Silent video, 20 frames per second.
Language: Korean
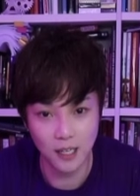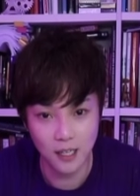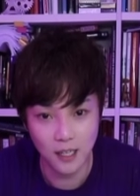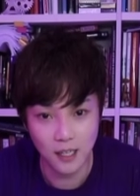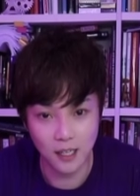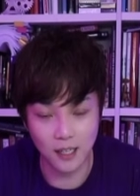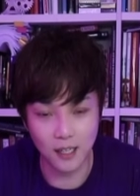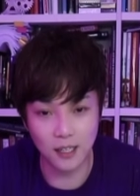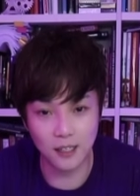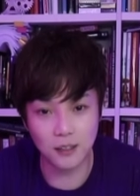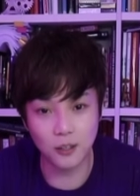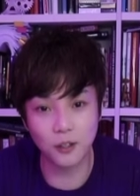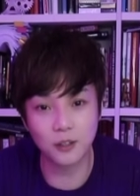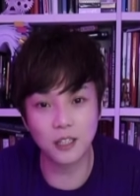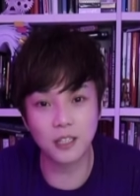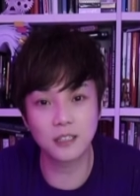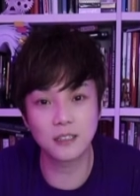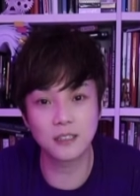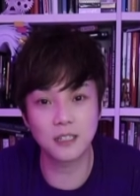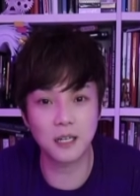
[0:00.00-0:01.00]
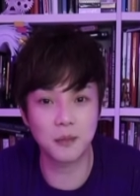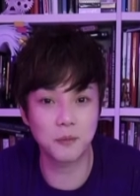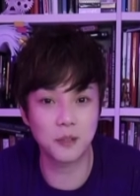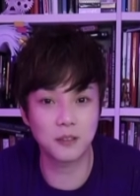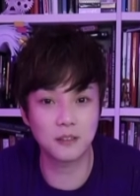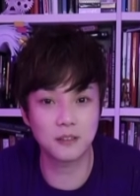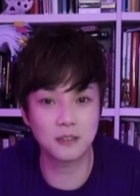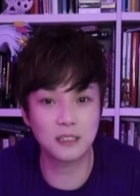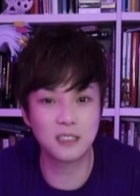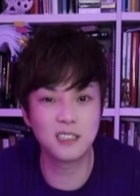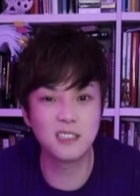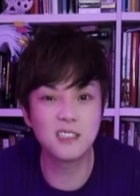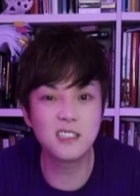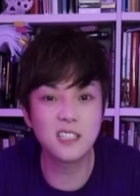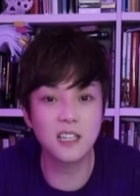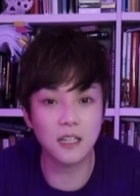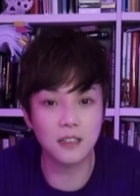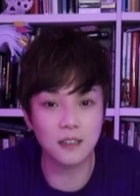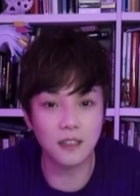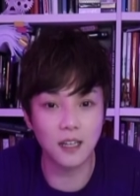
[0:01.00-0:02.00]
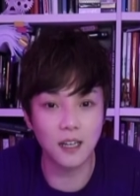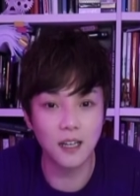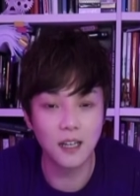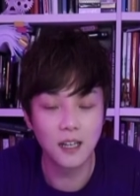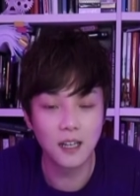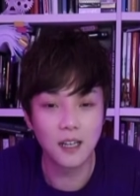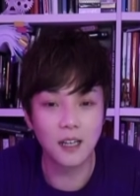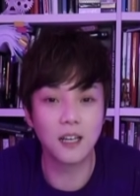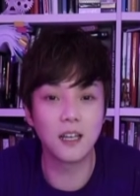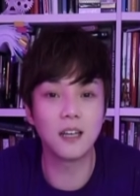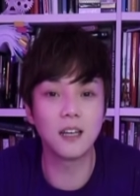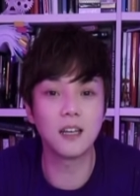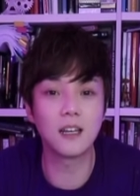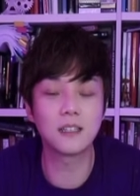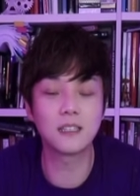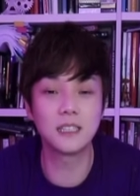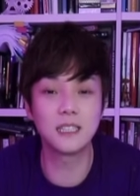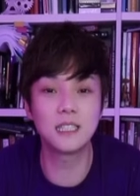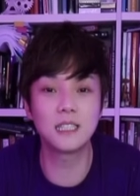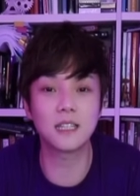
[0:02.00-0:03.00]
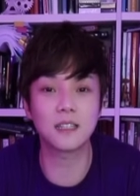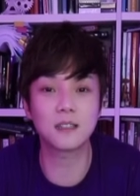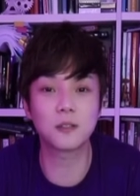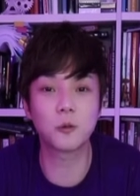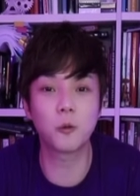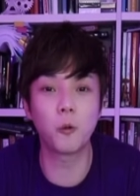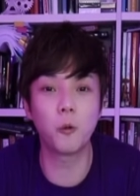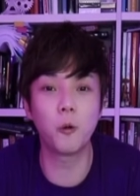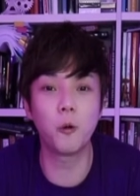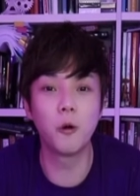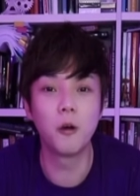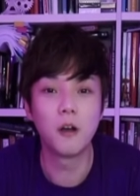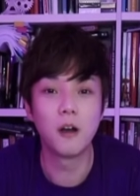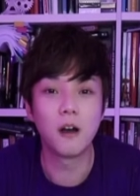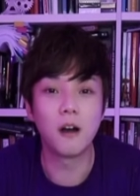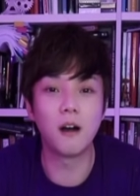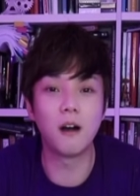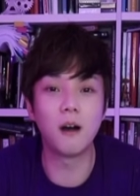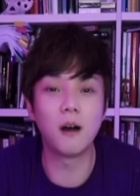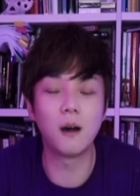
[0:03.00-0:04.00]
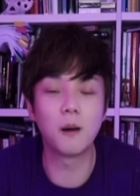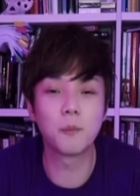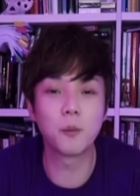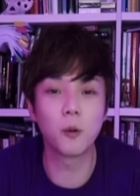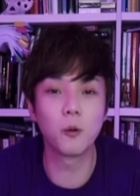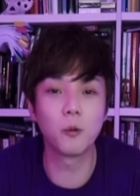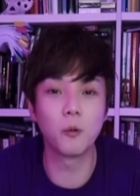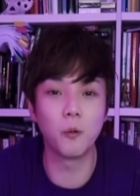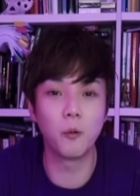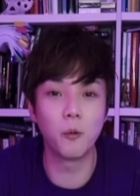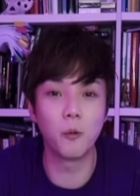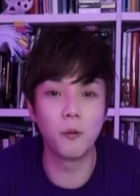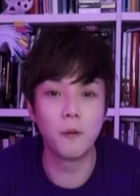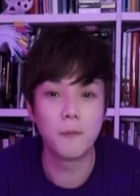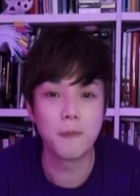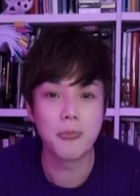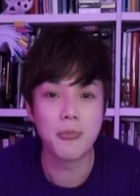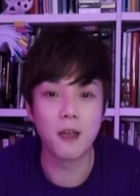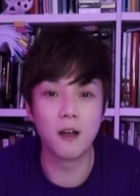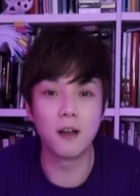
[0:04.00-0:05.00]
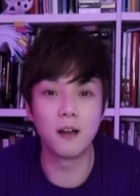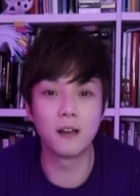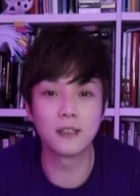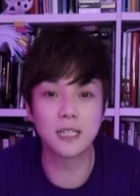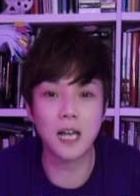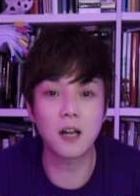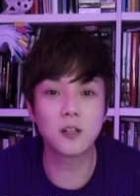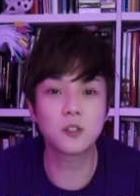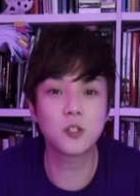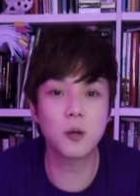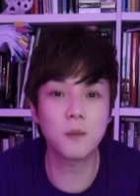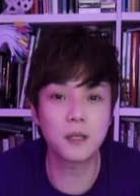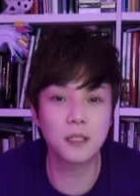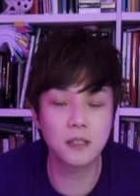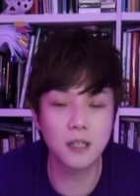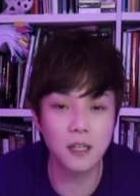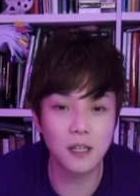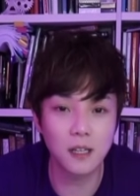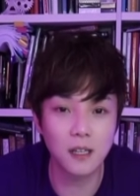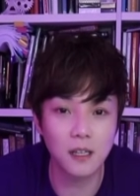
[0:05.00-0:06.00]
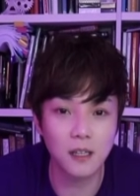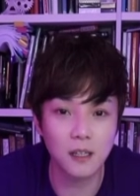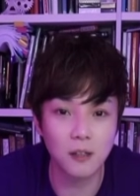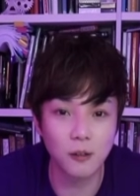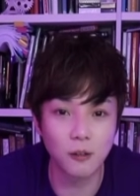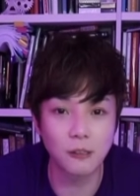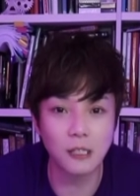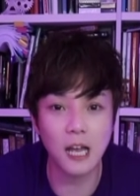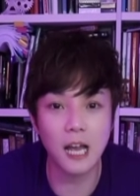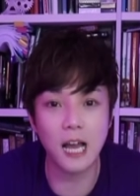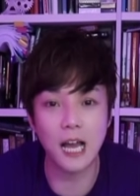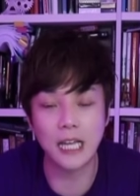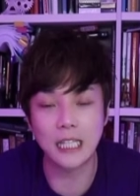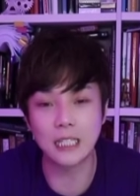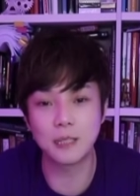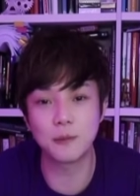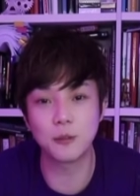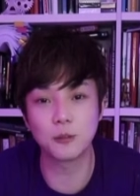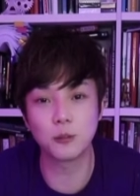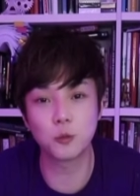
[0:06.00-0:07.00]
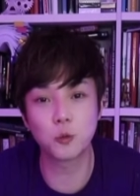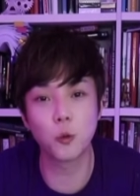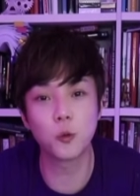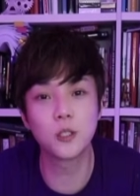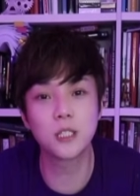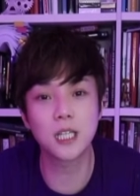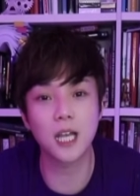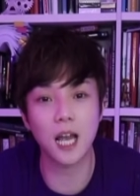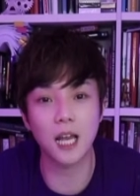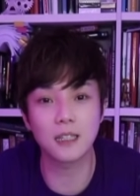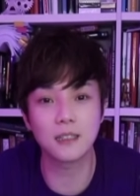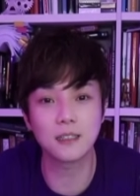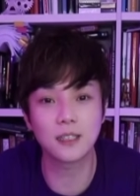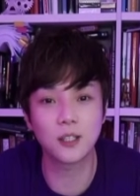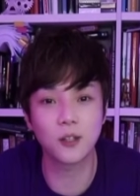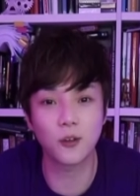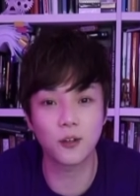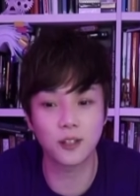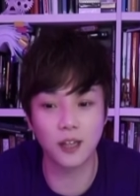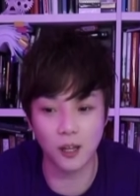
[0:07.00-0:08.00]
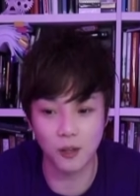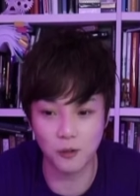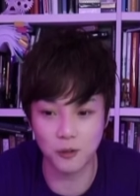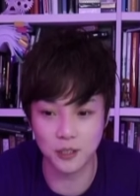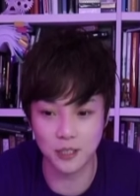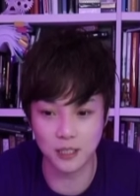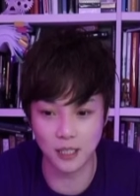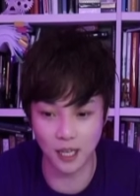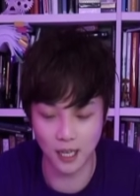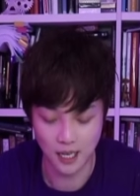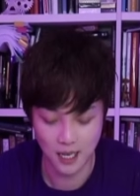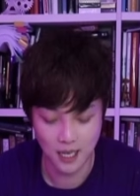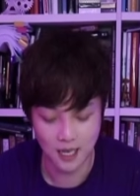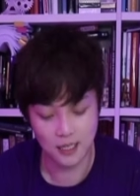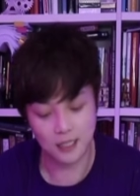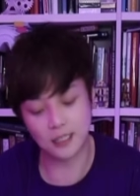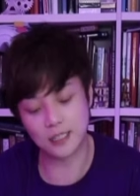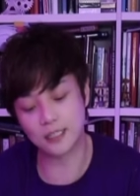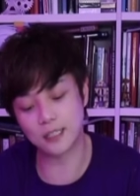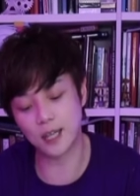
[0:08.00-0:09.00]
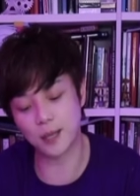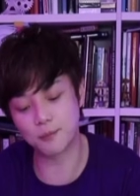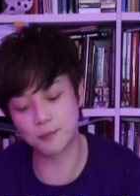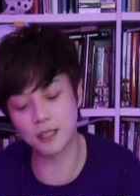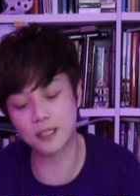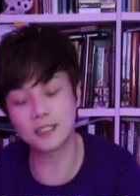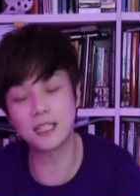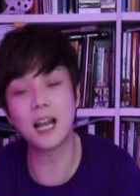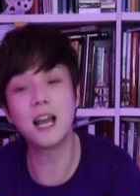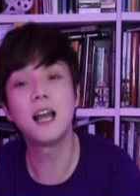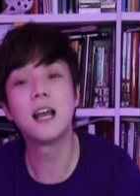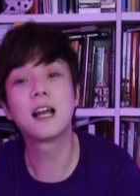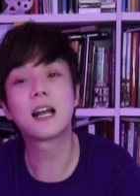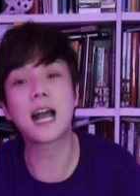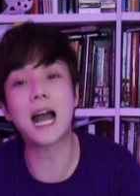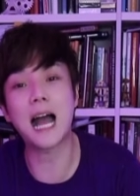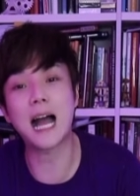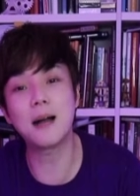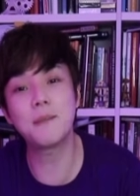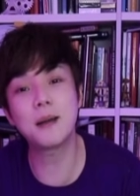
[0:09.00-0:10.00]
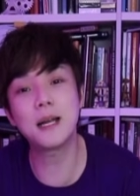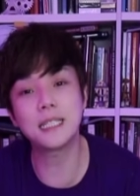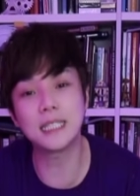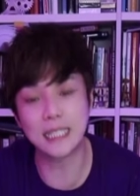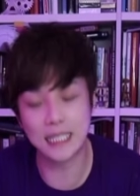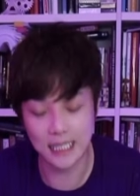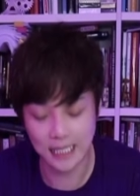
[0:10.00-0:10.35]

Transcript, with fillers: 아, 연애를 하면은 그지 같다. 에, 예, 그지 같고 어, 별로 어, 상처만 되거나 아니면 좋지 않은 기억이 될 것이다. 그렇기 때문에 그냥 가만히